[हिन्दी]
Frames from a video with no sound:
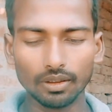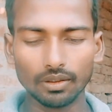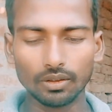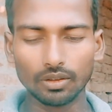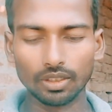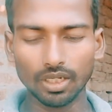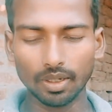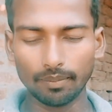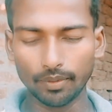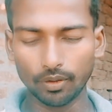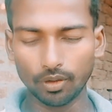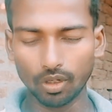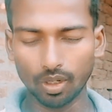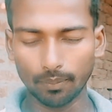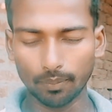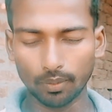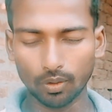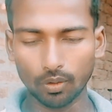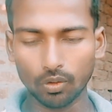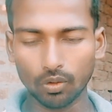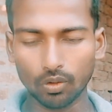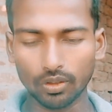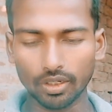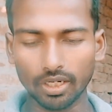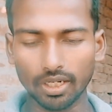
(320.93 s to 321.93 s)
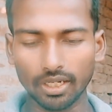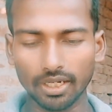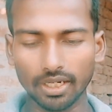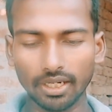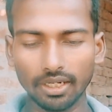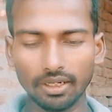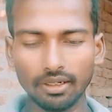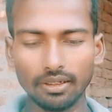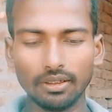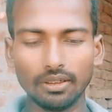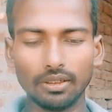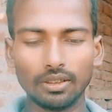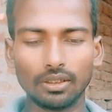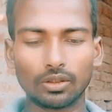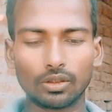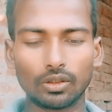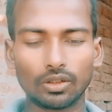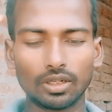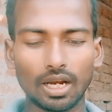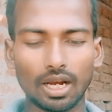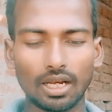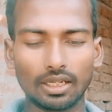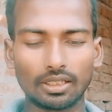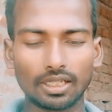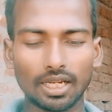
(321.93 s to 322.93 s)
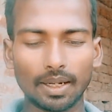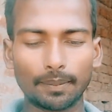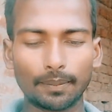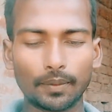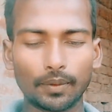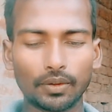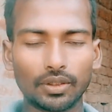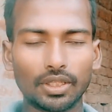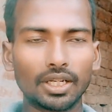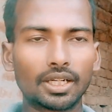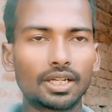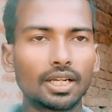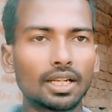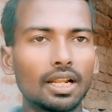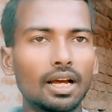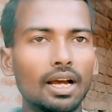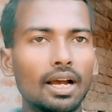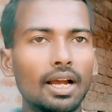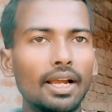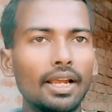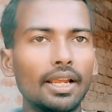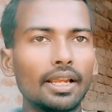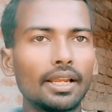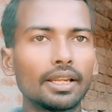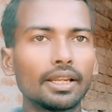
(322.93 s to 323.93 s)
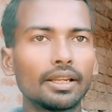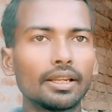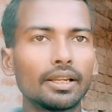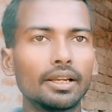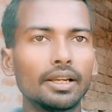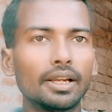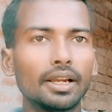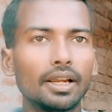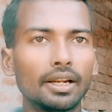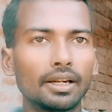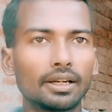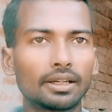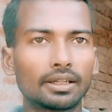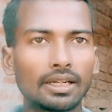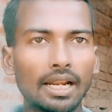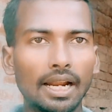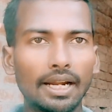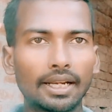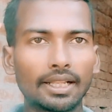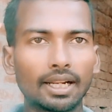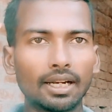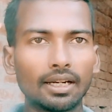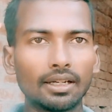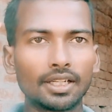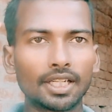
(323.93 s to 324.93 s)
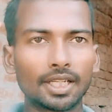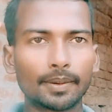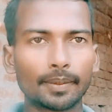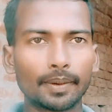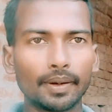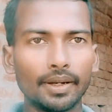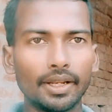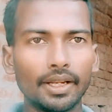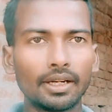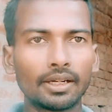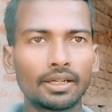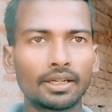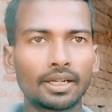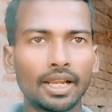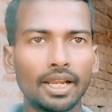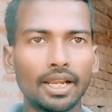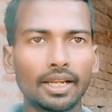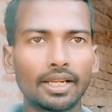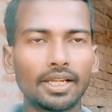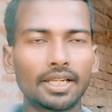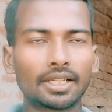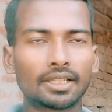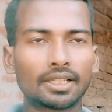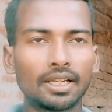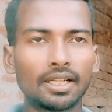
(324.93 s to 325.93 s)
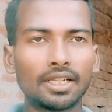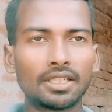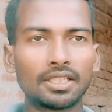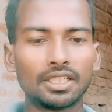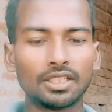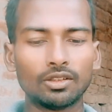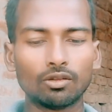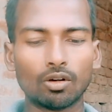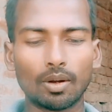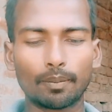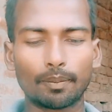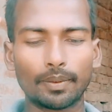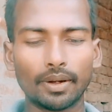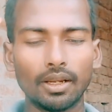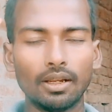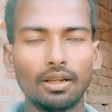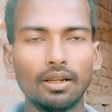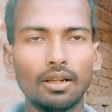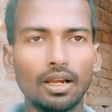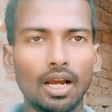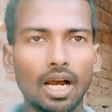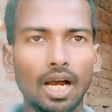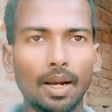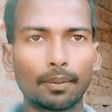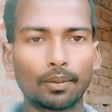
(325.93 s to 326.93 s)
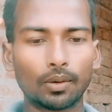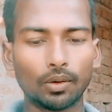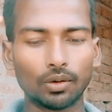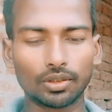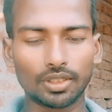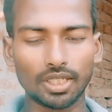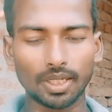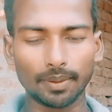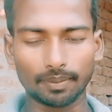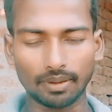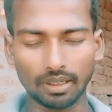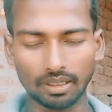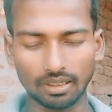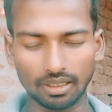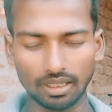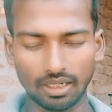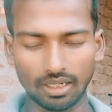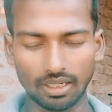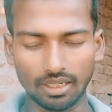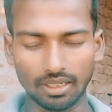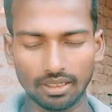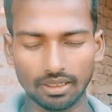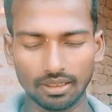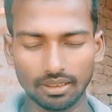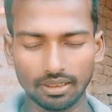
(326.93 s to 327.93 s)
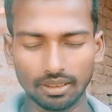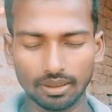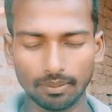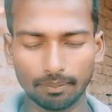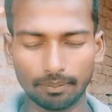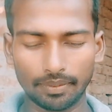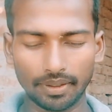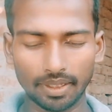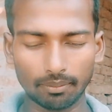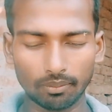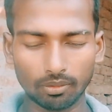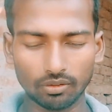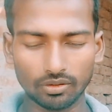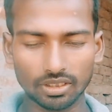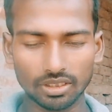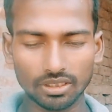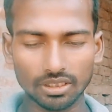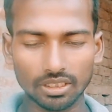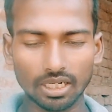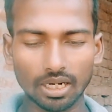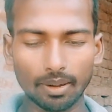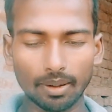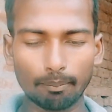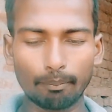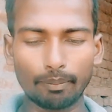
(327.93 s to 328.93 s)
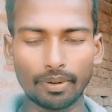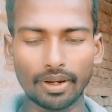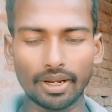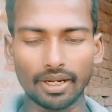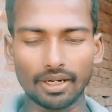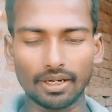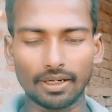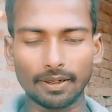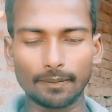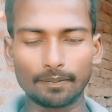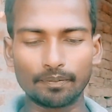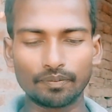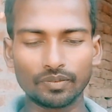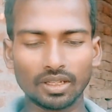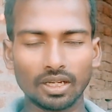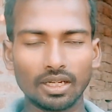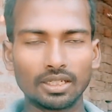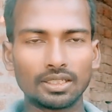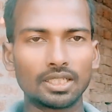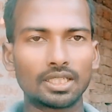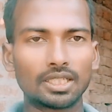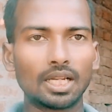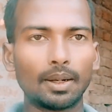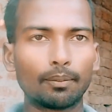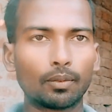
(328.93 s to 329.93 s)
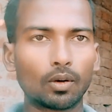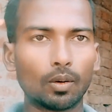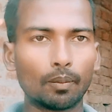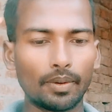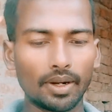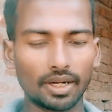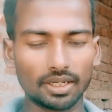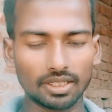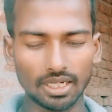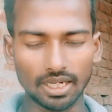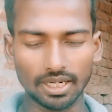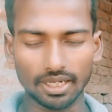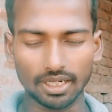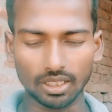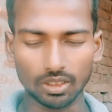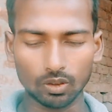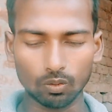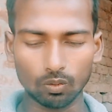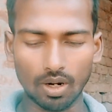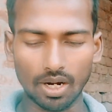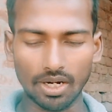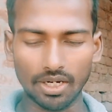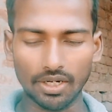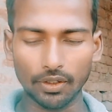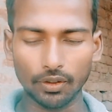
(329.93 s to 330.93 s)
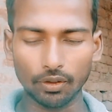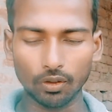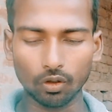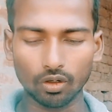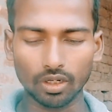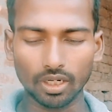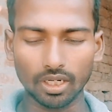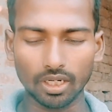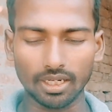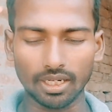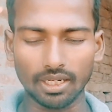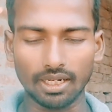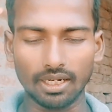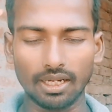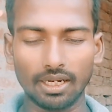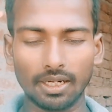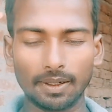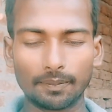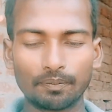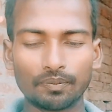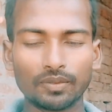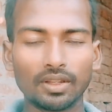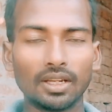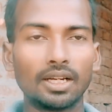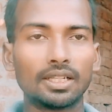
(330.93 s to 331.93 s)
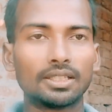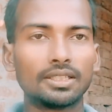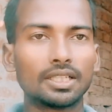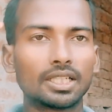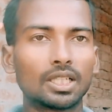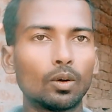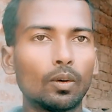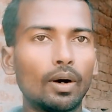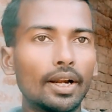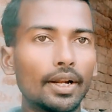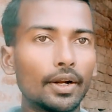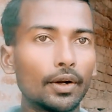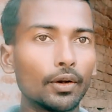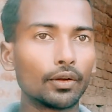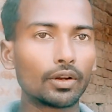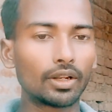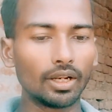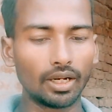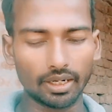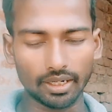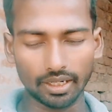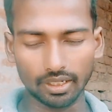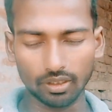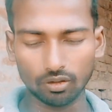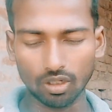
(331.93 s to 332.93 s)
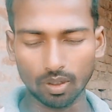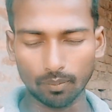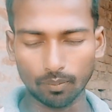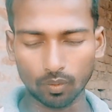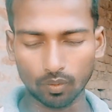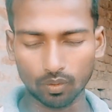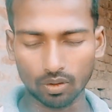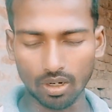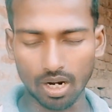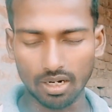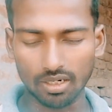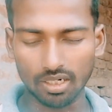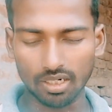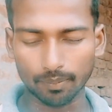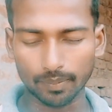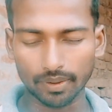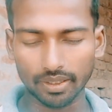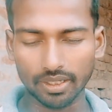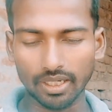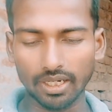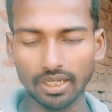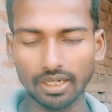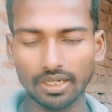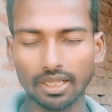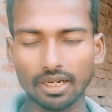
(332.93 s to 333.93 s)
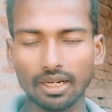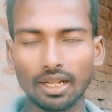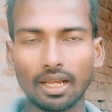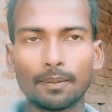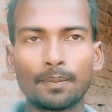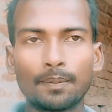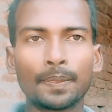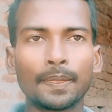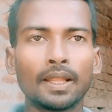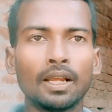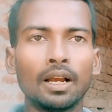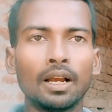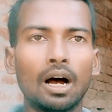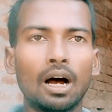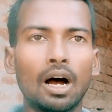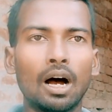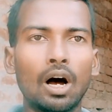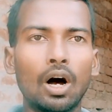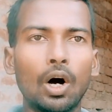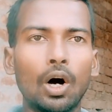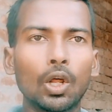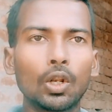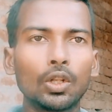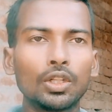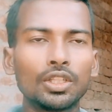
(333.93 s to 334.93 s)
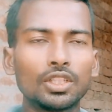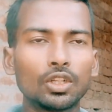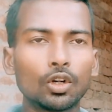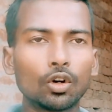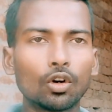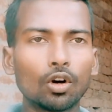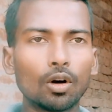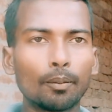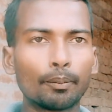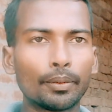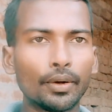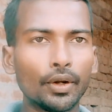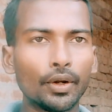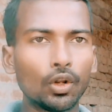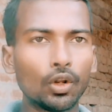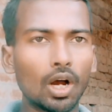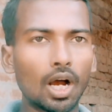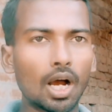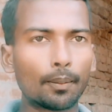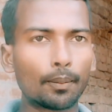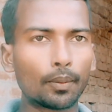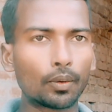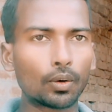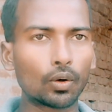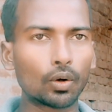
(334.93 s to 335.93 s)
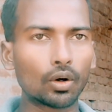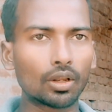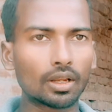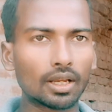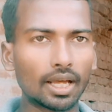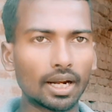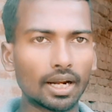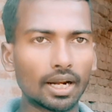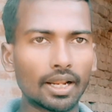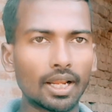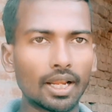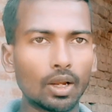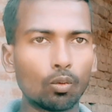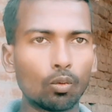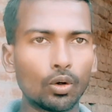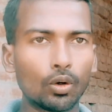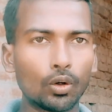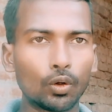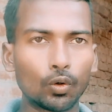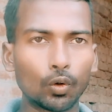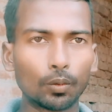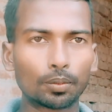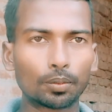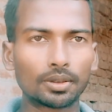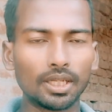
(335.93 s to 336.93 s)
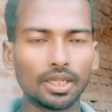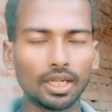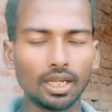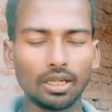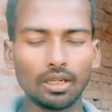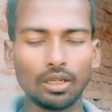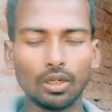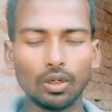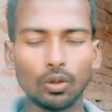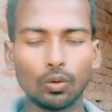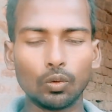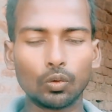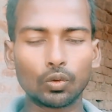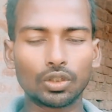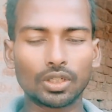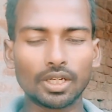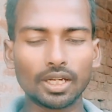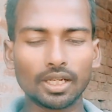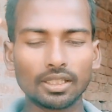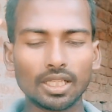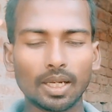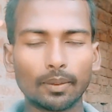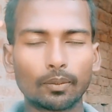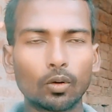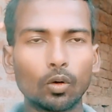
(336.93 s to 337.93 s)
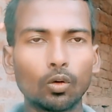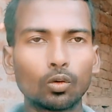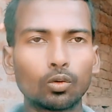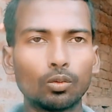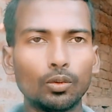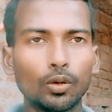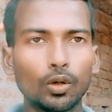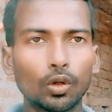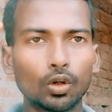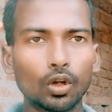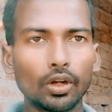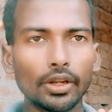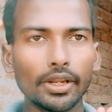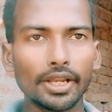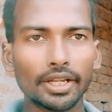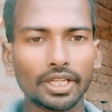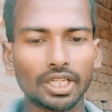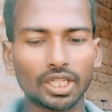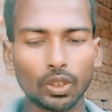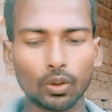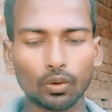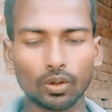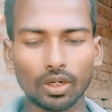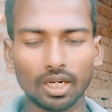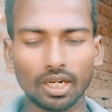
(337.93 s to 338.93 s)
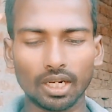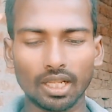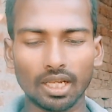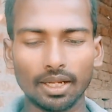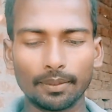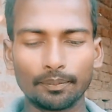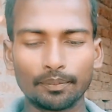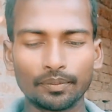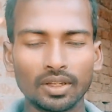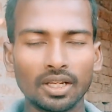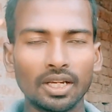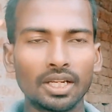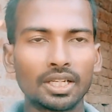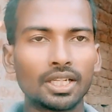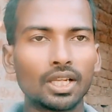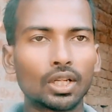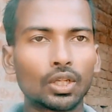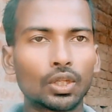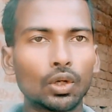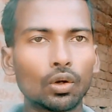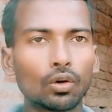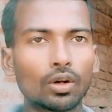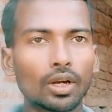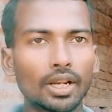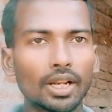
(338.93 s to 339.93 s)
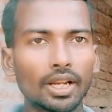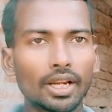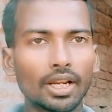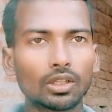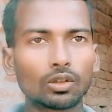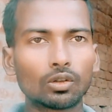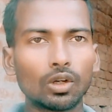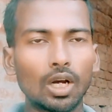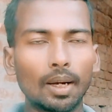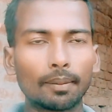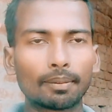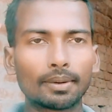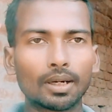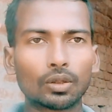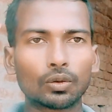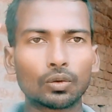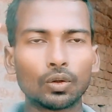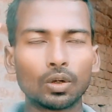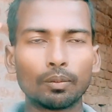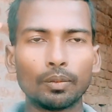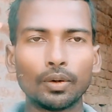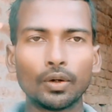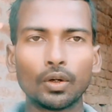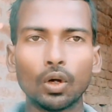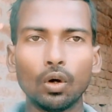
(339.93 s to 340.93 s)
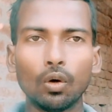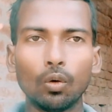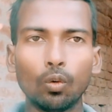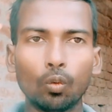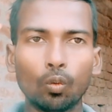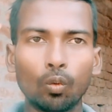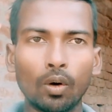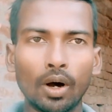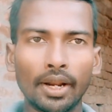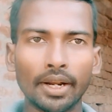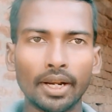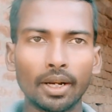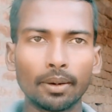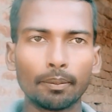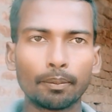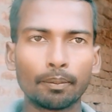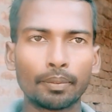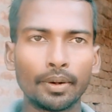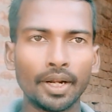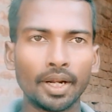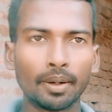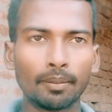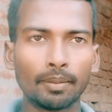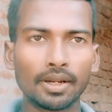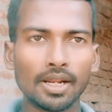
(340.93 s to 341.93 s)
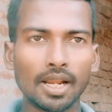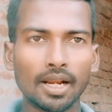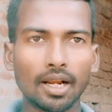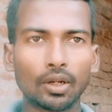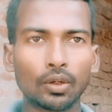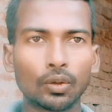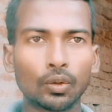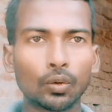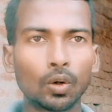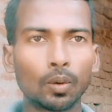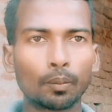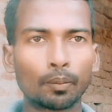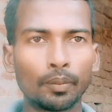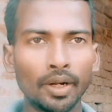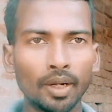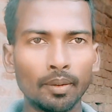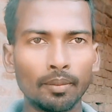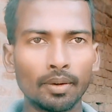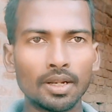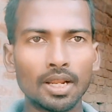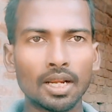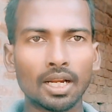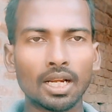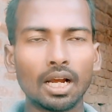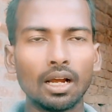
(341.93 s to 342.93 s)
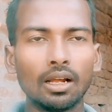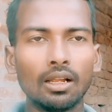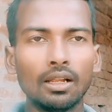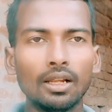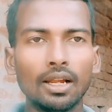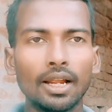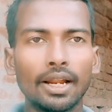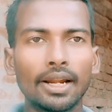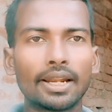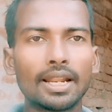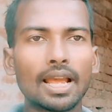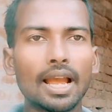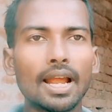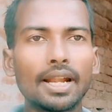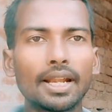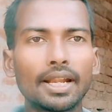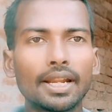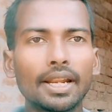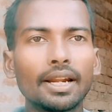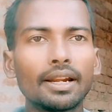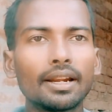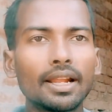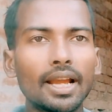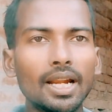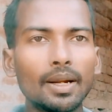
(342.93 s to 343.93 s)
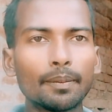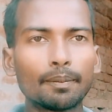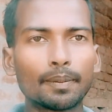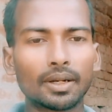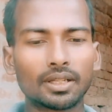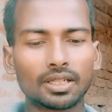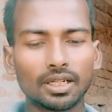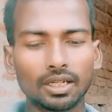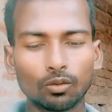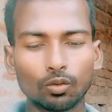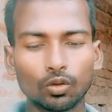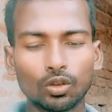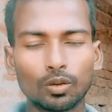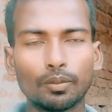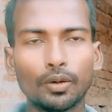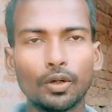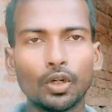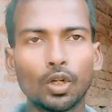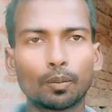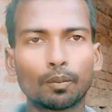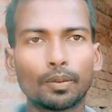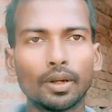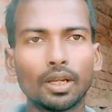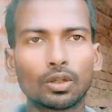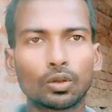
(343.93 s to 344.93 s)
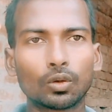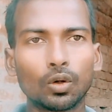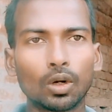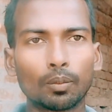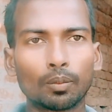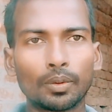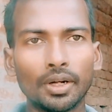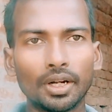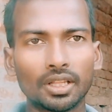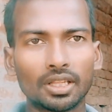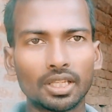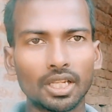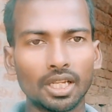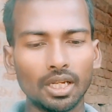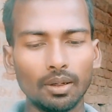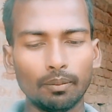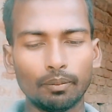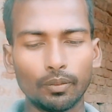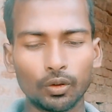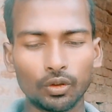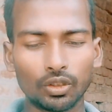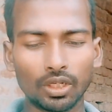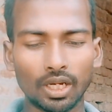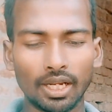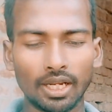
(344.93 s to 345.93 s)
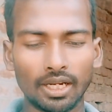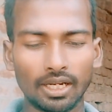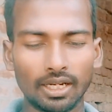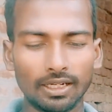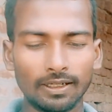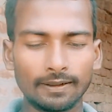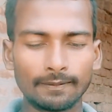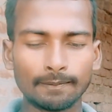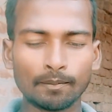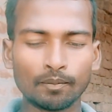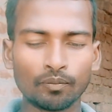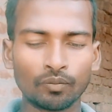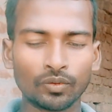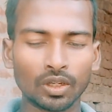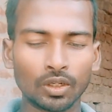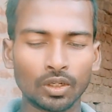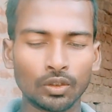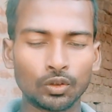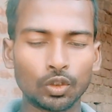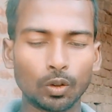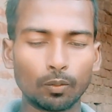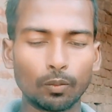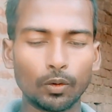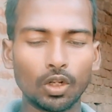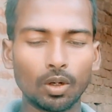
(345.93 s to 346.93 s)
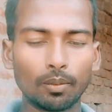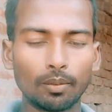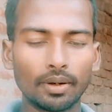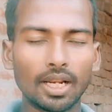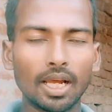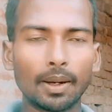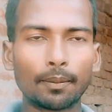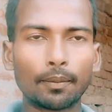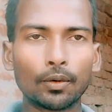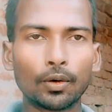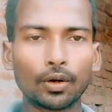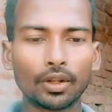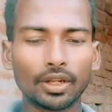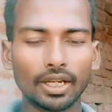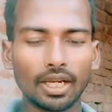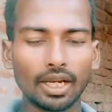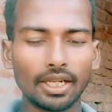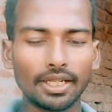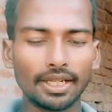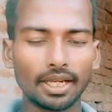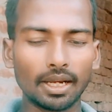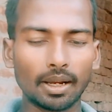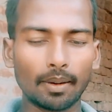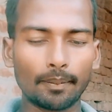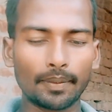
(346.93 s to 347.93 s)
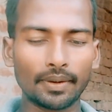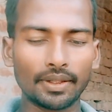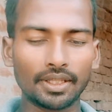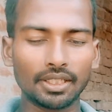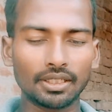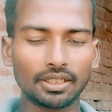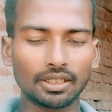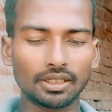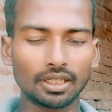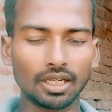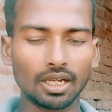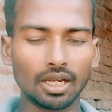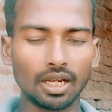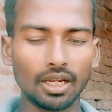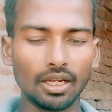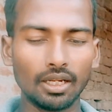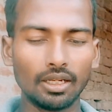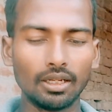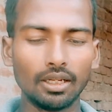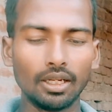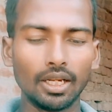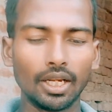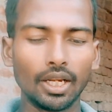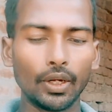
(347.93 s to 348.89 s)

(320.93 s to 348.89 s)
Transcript: तो ये वीडियो अपलोड होने लगे तो यहाँ से आपको देखना है टाइटल जिसके बोलेंगे टैग ये सारी चीज वहाँ पे आपको सेव करना है फिर आपको चले जाना बैक जैसे आपको बैक जाएंगे तो वाइटेड को क्लिक करना है जैसे वाइटेड को क्लिक करें तो आपको काउंटर पे क्लिक करना और जो वीडियो अपलोड कर रहे हैं यूट्यूब से उसके अंदर आपको उस वीडियो को एस e करना है एस e करेंगे तो आपका शॉर्ट वीडियो वायरल फीड में जाएगा शॉर्ट फीड में जाएगा 99 परसेंट उस वीडियो पे शॉर्ट फीड से ही व्यूज आएगा जो वीडियो मैंने अपलोड किया है यहाँ पर देख सकते हैं